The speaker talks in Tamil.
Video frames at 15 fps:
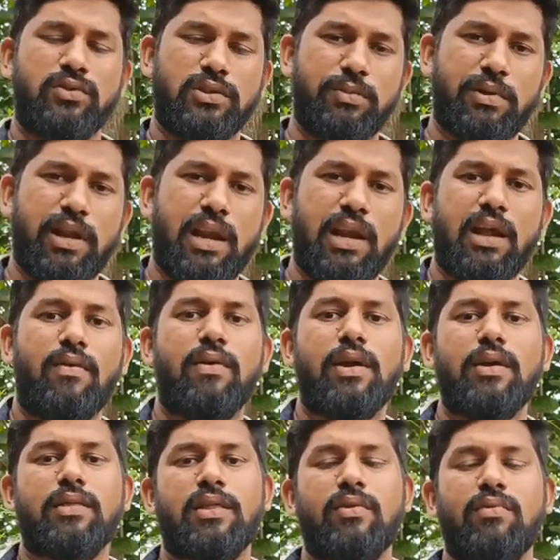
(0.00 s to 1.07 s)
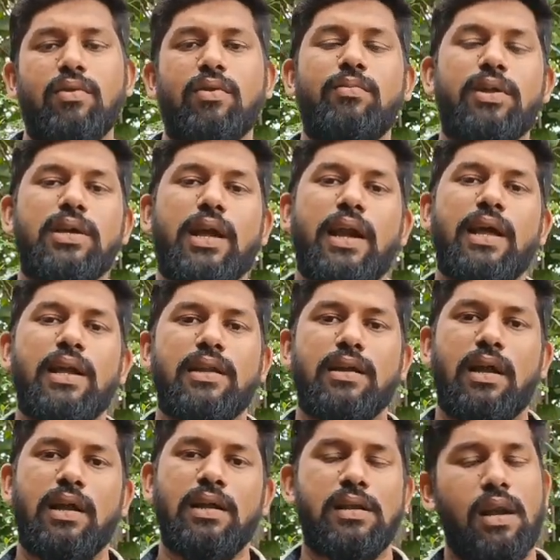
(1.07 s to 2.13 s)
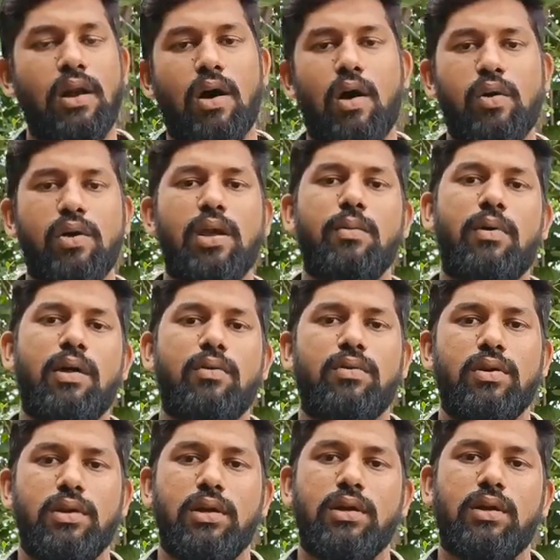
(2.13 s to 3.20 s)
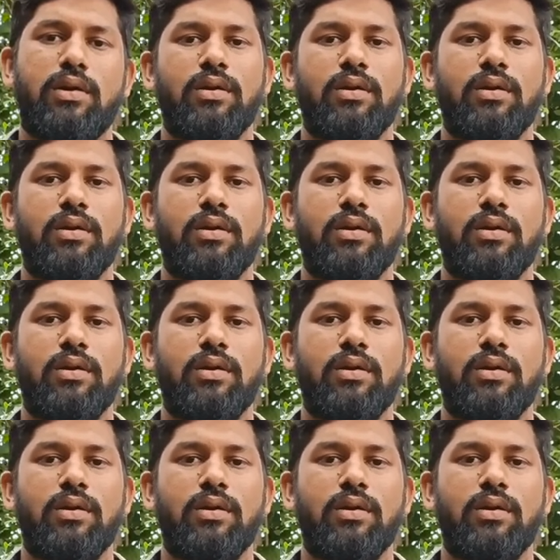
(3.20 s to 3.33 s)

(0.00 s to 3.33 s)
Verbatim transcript: ஸோ இந்தமாதிரி எல்லா வகை தீவனங்களும் அது கிடைக்கிறதுனால நல்ல ஆரோக்கியமான ஒரு